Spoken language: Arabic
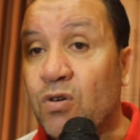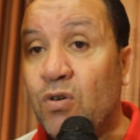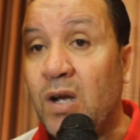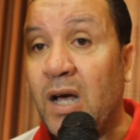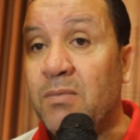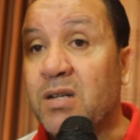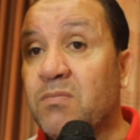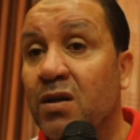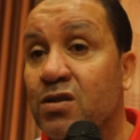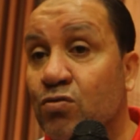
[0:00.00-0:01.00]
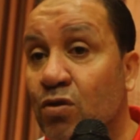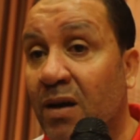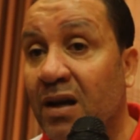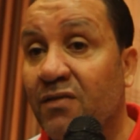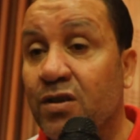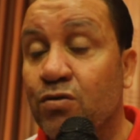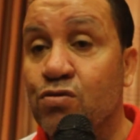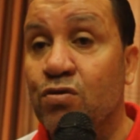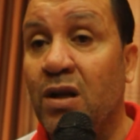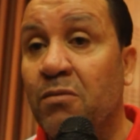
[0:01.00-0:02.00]
انغولا عملت ماتش نول مع لافريك دو
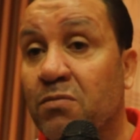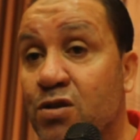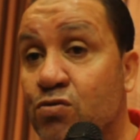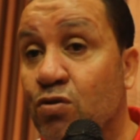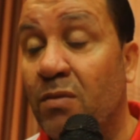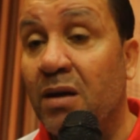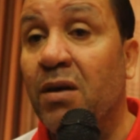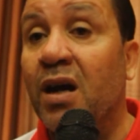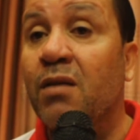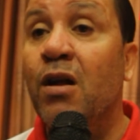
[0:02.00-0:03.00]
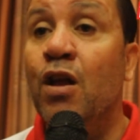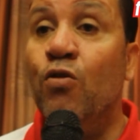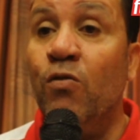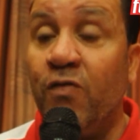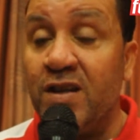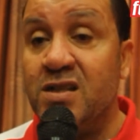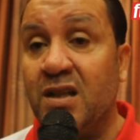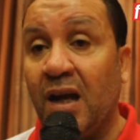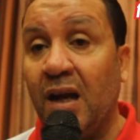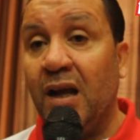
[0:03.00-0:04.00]
سود عملت ماتش نول مع المغرب
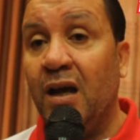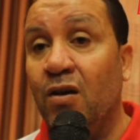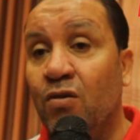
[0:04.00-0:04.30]
وفازت على